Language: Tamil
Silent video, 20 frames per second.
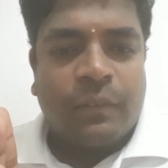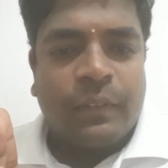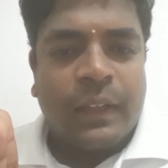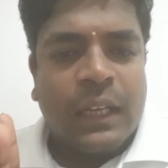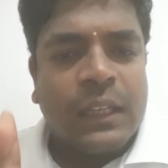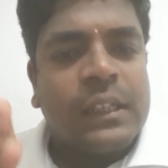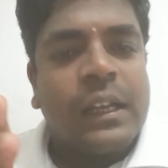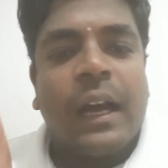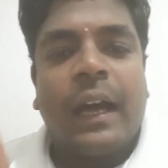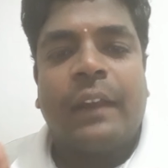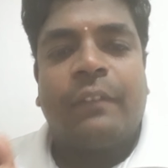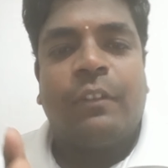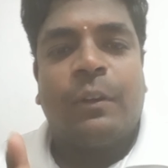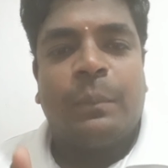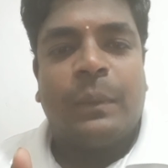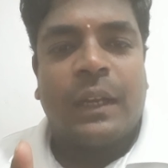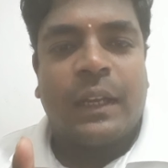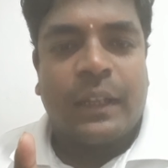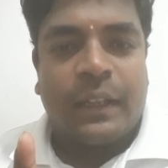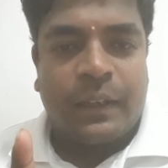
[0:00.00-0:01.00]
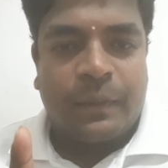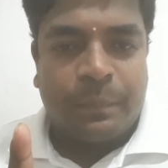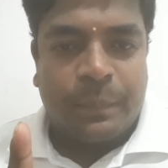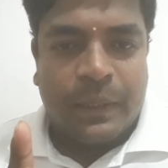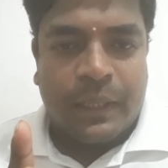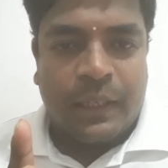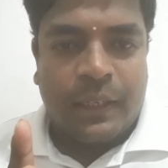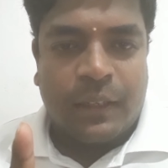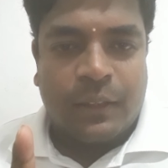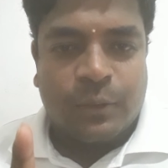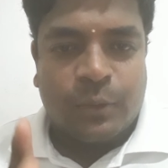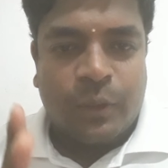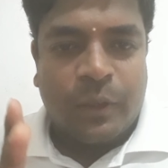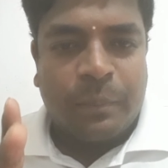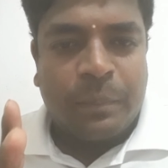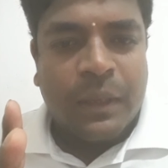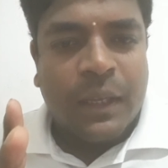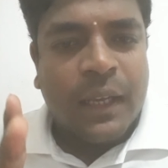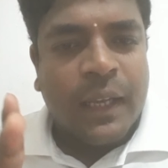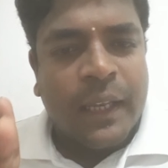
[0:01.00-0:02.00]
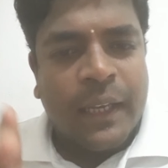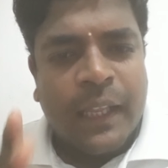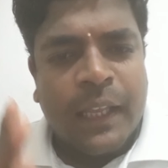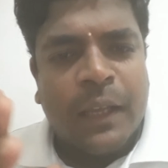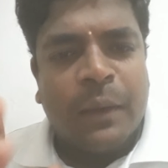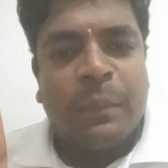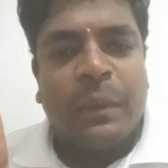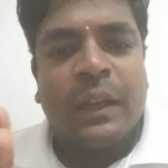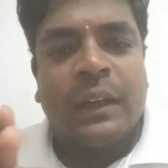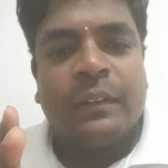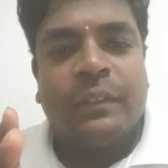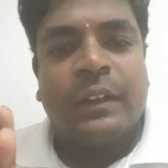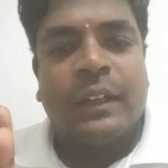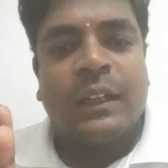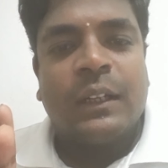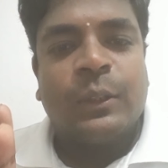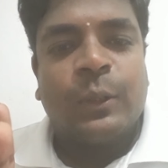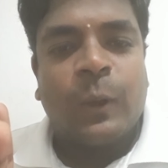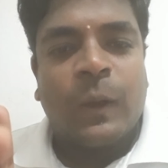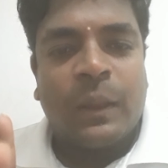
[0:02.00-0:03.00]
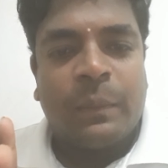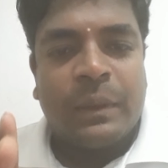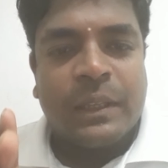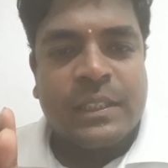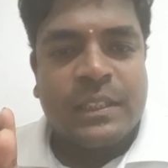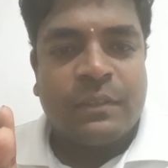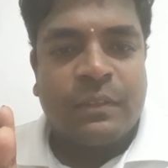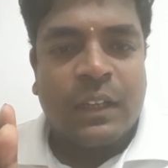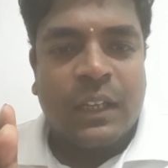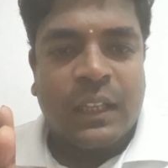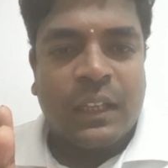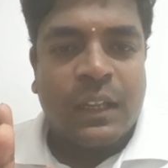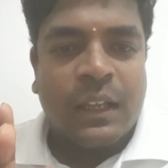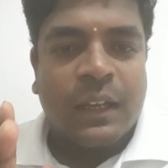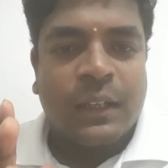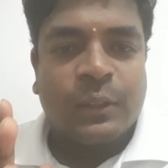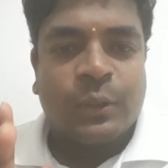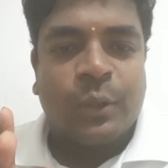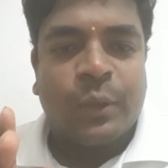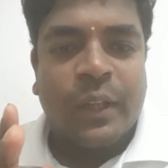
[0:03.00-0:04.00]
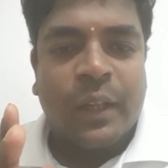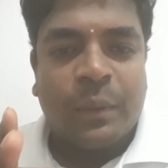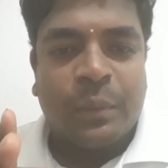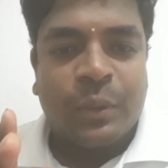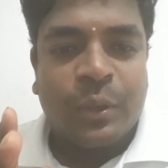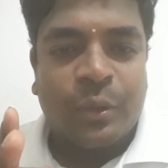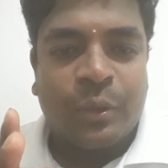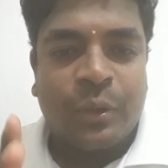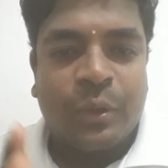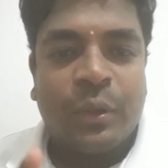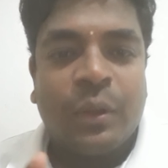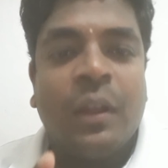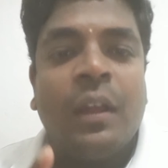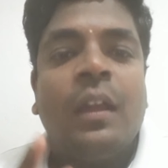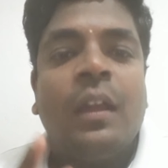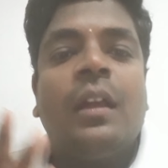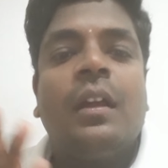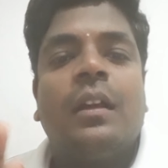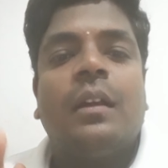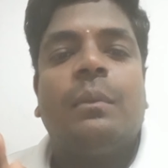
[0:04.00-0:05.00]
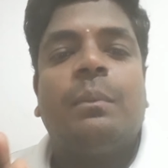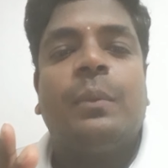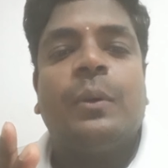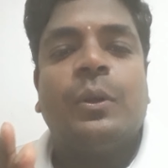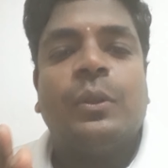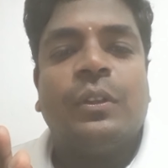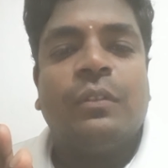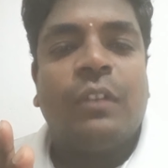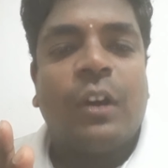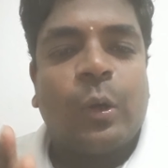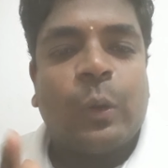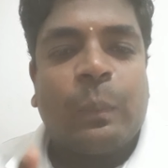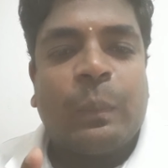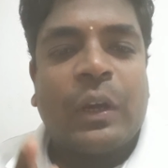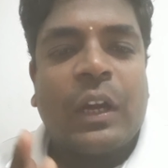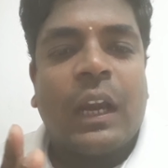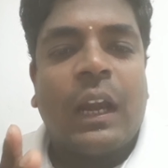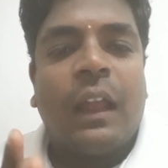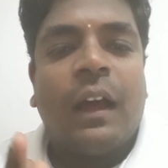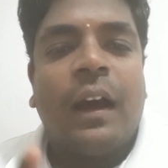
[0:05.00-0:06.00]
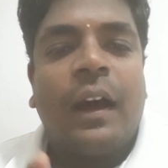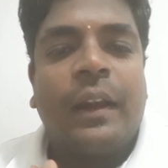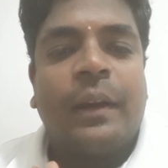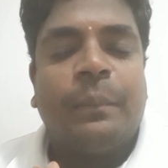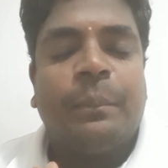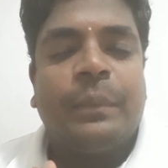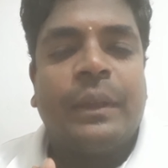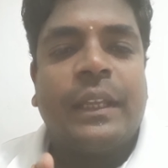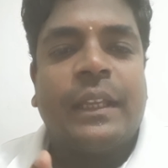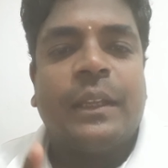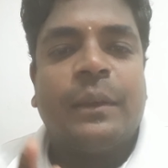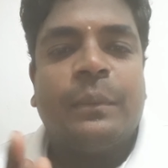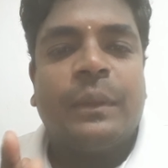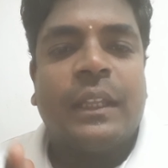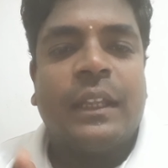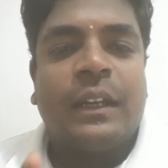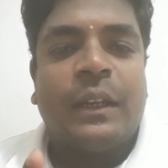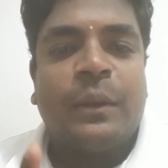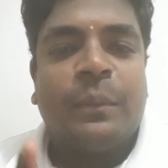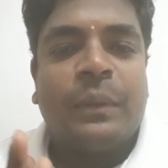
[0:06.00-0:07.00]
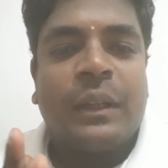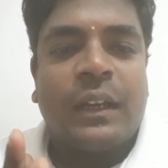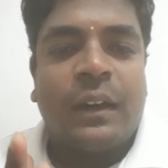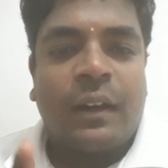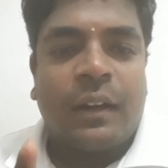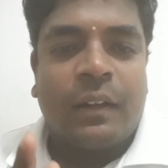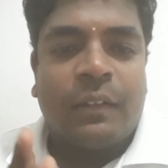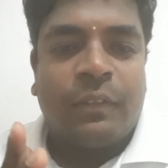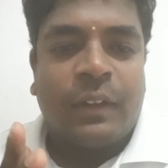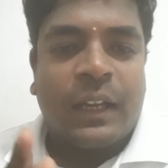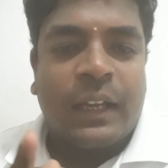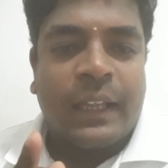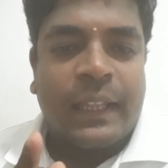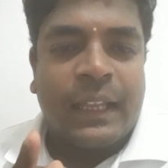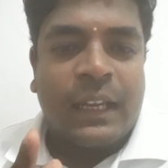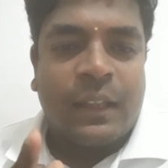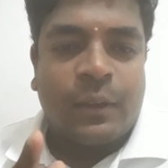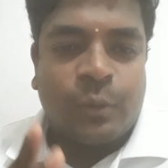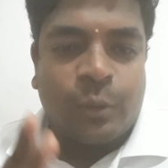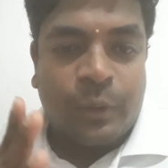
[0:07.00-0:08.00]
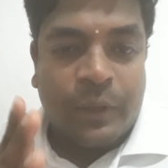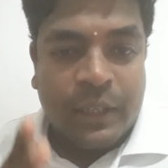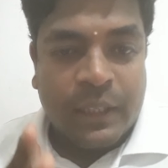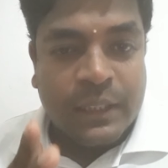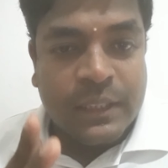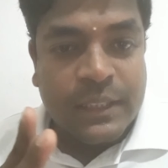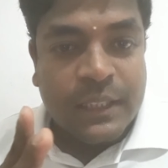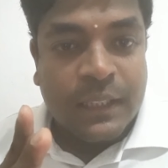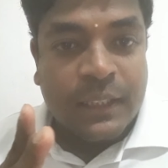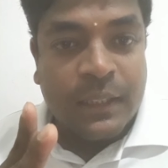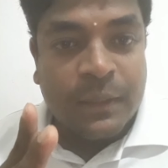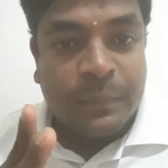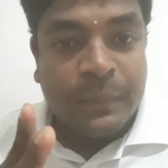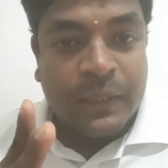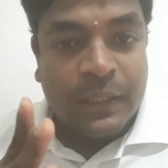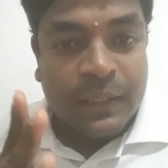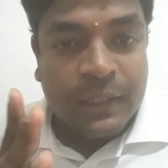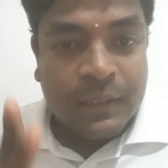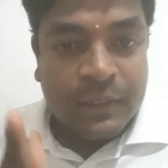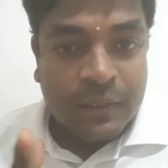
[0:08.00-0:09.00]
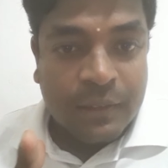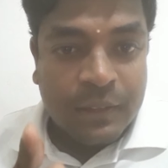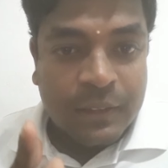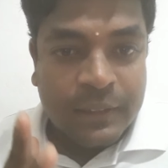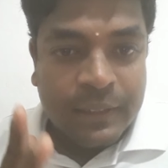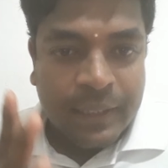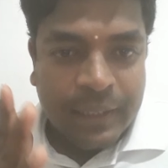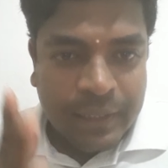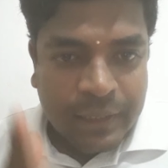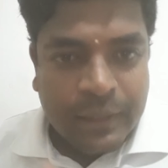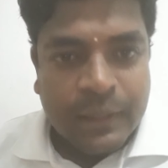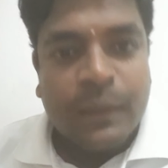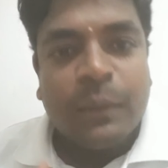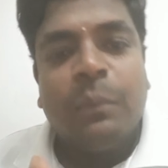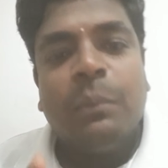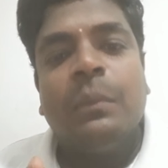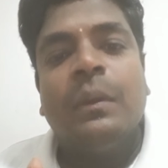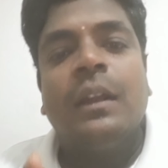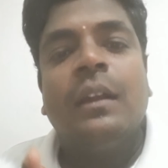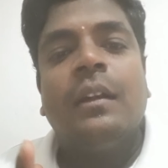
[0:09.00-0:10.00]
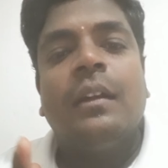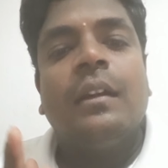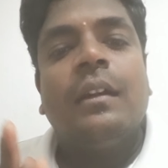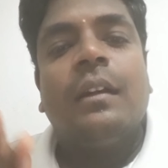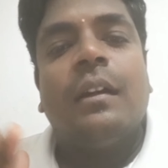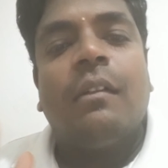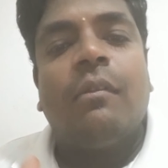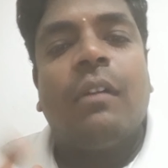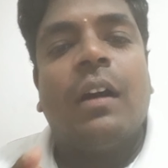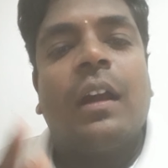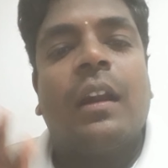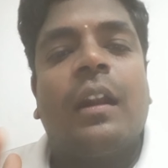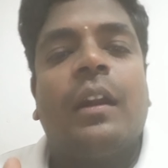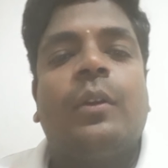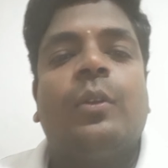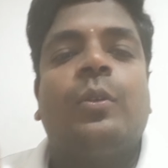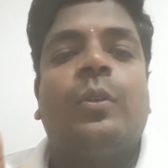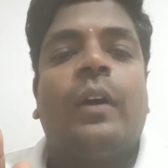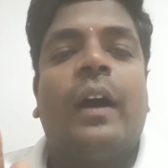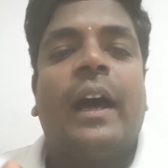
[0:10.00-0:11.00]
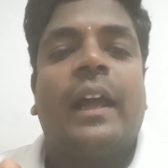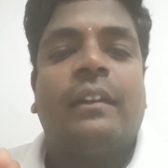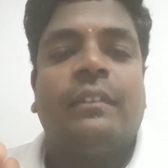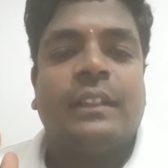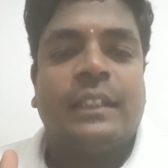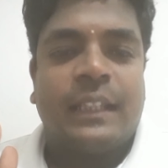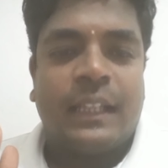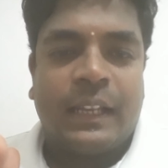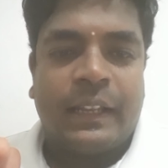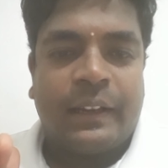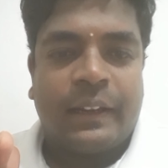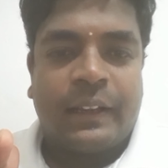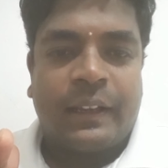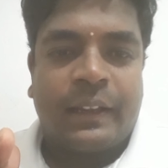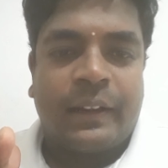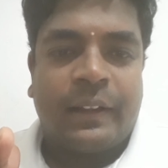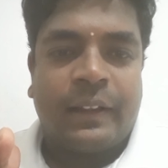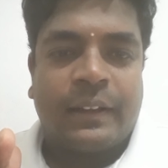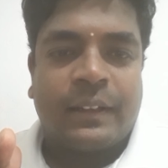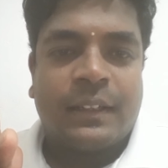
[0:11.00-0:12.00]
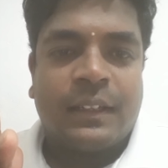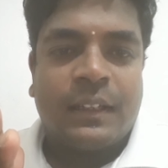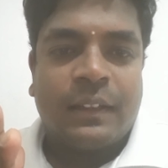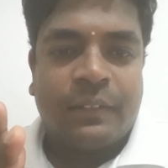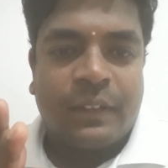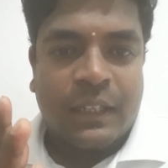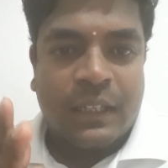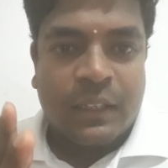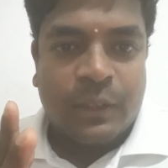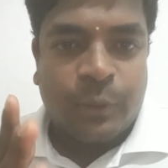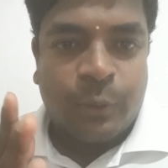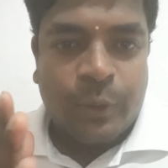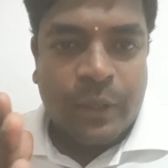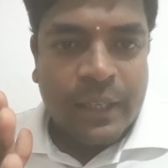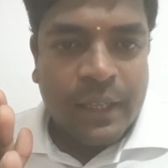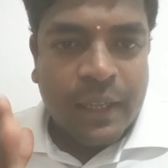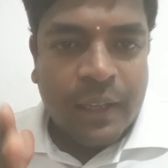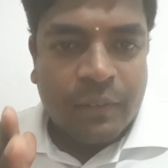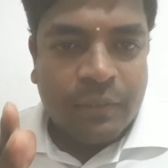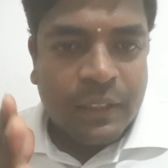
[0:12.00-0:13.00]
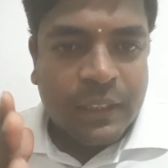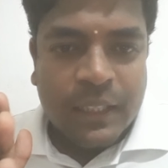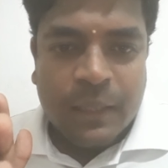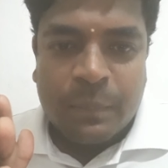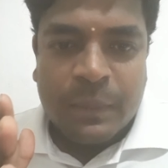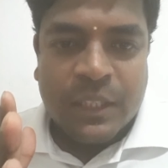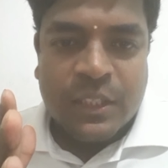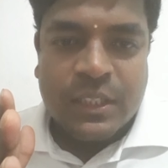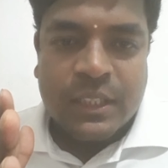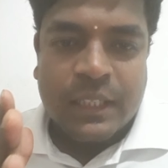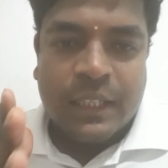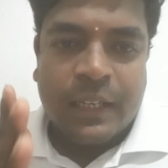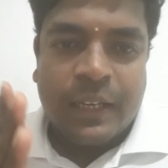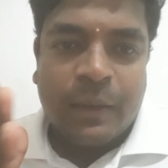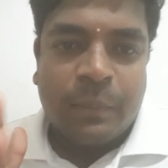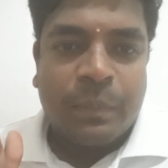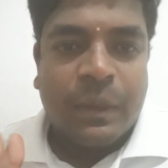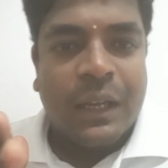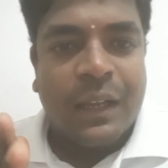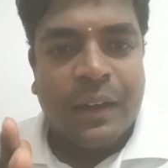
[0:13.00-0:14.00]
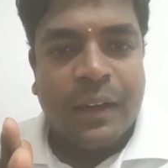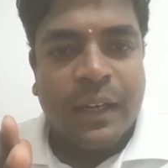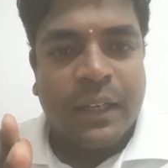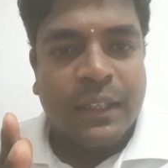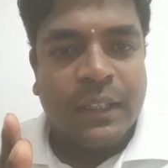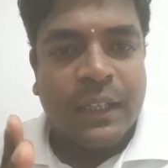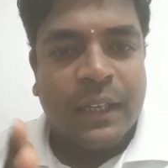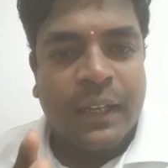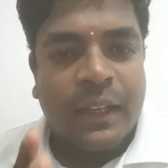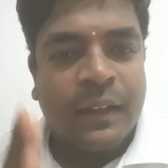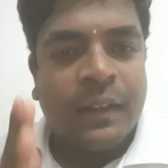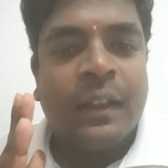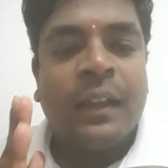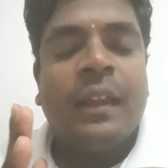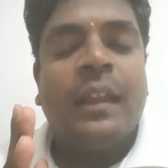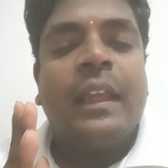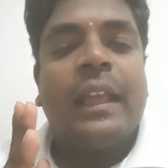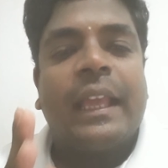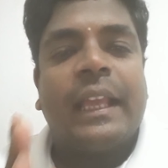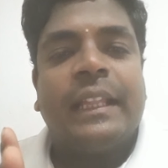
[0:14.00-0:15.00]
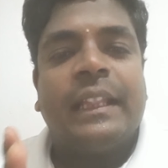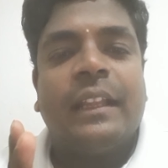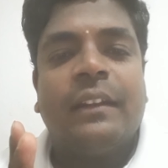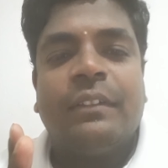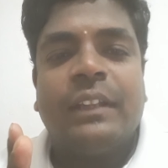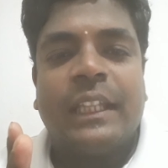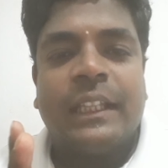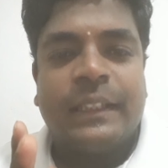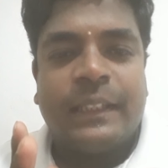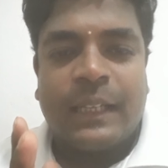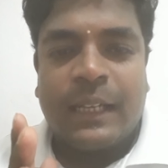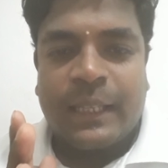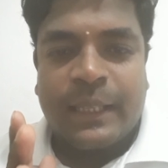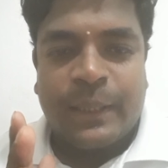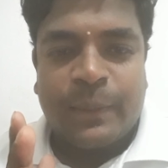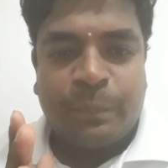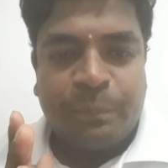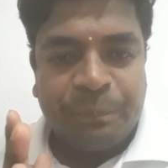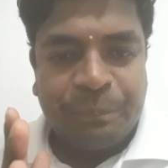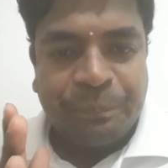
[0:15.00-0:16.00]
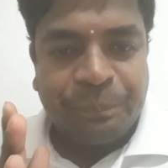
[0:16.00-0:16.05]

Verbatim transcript: வலு ஆர்வமாக இருப்பதனால் குறிப்பாக அநேக மாணவர்கள் தொலைபேசி வாயிலாக தொடர்பு கொண்டு எப்போது வகுப்புகள் ஆரம்பிக்கும் இதென்னும் என்ற வகையில் ஊரடங்கு சட்டம் இருக்கென்று தெரிந்தும் அவ்வாறான ஒரு ஆர்வத்தில் இருக்கிறார்கள் அவர்களினுடைய ஆர்வத்தை மெச்சுகிறேன் பாராட்டுகிறேன் எந்த விதத்திலையும்